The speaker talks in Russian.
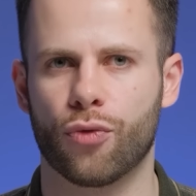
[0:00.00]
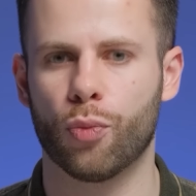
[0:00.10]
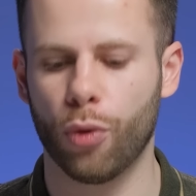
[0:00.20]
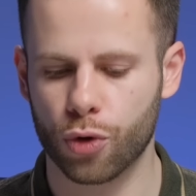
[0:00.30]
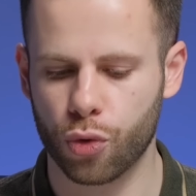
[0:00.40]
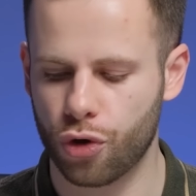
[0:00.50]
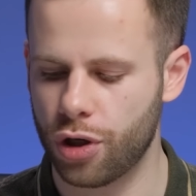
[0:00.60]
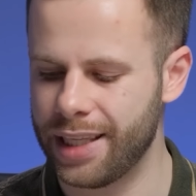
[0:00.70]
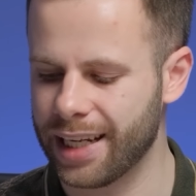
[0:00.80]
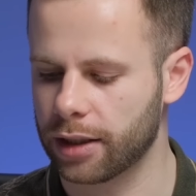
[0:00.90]
В любом
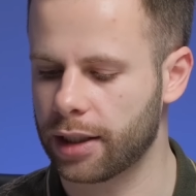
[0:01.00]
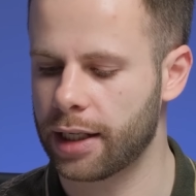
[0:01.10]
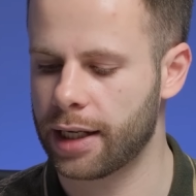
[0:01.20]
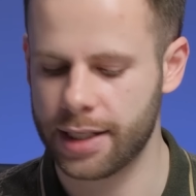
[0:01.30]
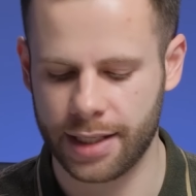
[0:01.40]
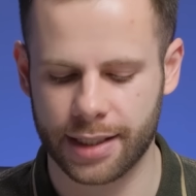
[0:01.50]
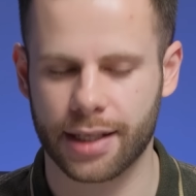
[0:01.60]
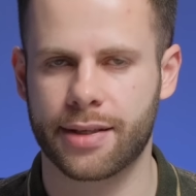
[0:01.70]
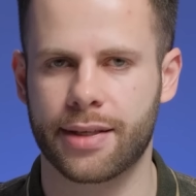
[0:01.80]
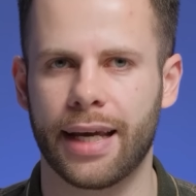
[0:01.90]
случае, некоторая разница с